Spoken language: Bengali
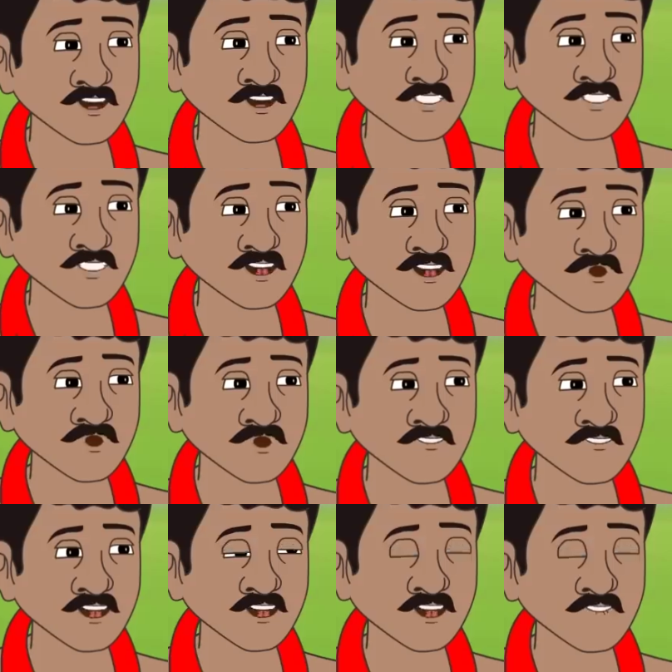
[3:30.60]
অসহায়ের
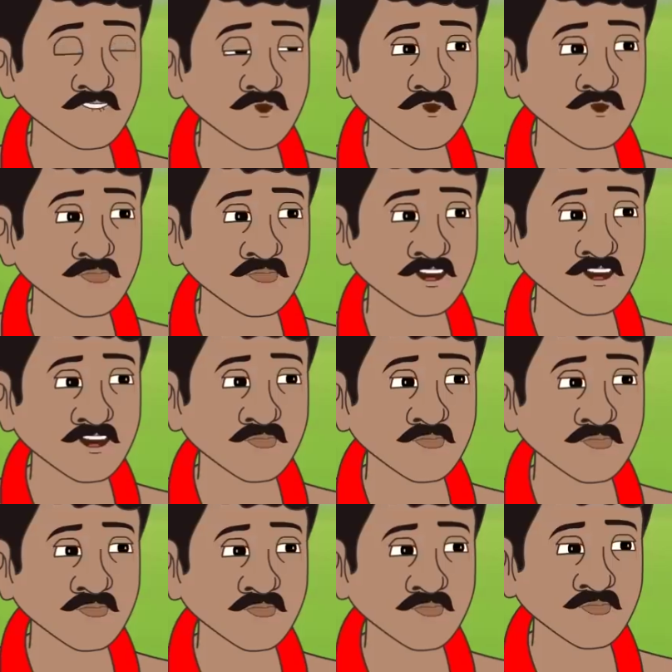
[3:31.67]
কাছে কিচ্ছু নেই
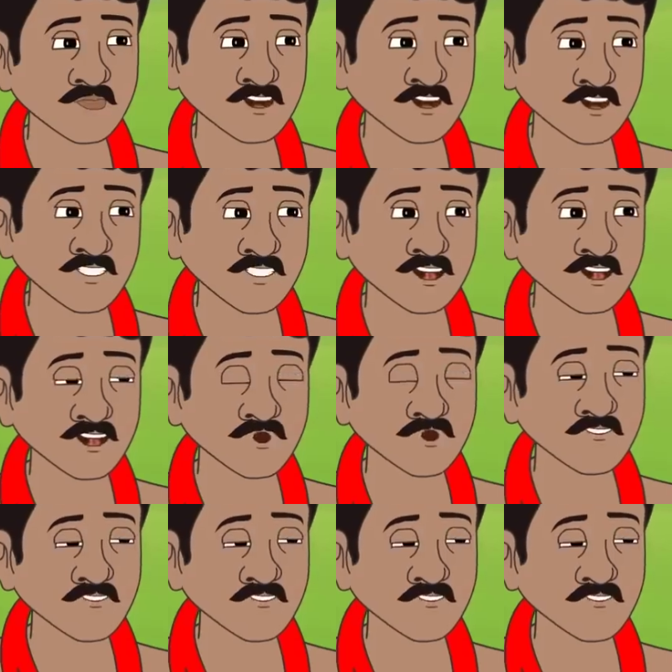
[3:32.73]
আর ধনীদের